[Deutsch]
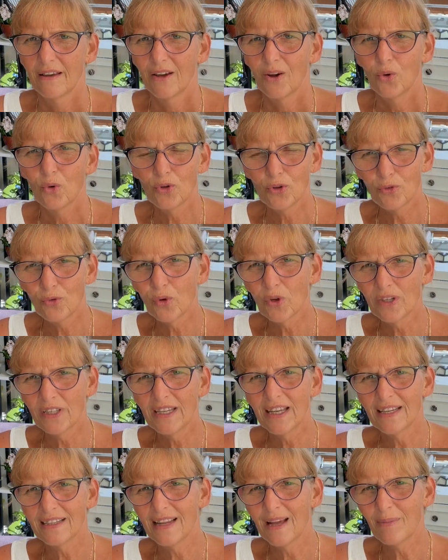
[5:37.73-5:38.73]
uns wurden
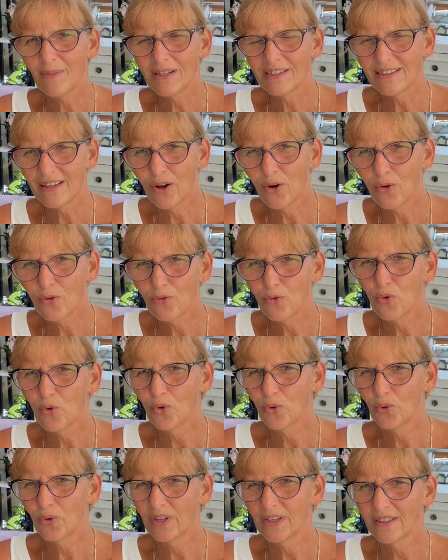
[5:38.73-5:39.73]
ja damals auch
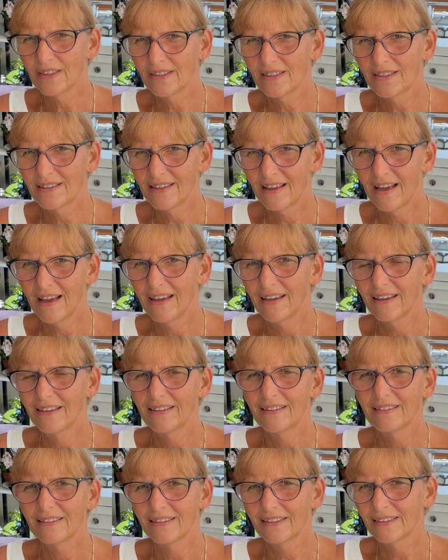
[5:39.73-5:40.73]
Wohnungen
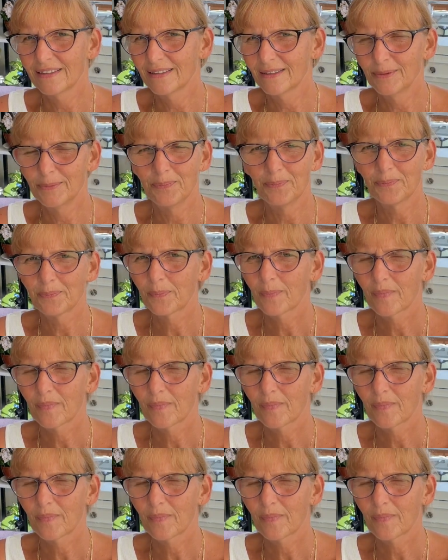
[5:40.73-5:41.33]
gezeigt, ähm,